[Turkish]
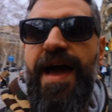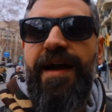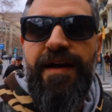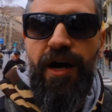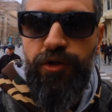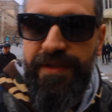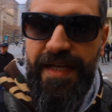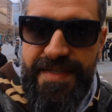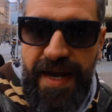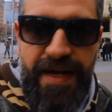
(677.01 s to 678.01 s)
Diğer Gaudi'nin
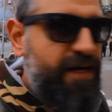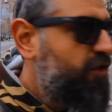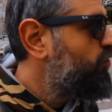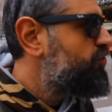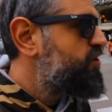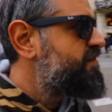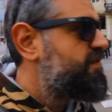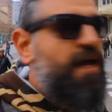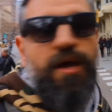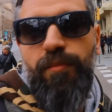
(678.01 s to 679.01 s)
eserlerini göreceğiz.
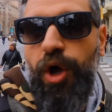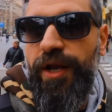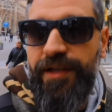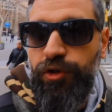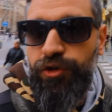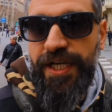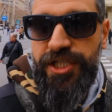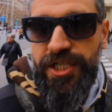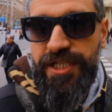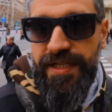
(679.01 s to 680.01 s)
Böyle de günü
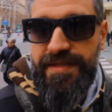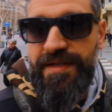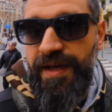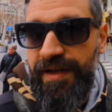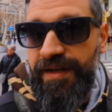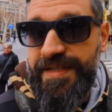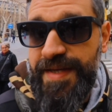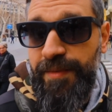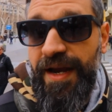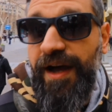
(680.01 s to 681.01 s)
geçireceğiz.
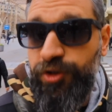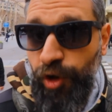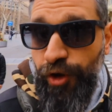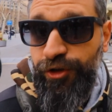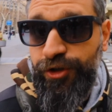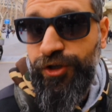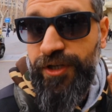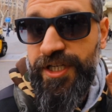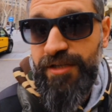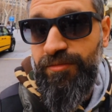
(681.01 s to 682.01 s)
Casamila gördük.
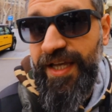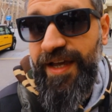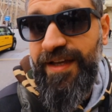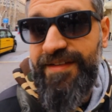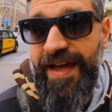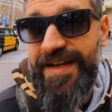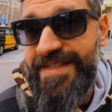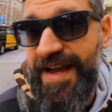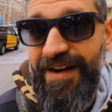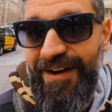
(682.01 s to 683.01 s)
Şimdi diğer
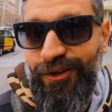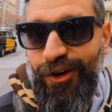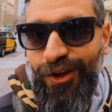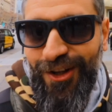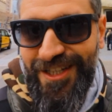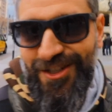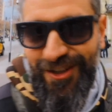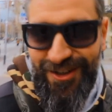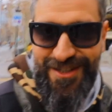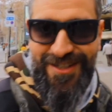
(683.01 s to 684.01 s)
eserlere doğru yola
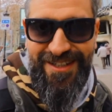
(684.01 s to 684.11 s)
çıkıyoruz.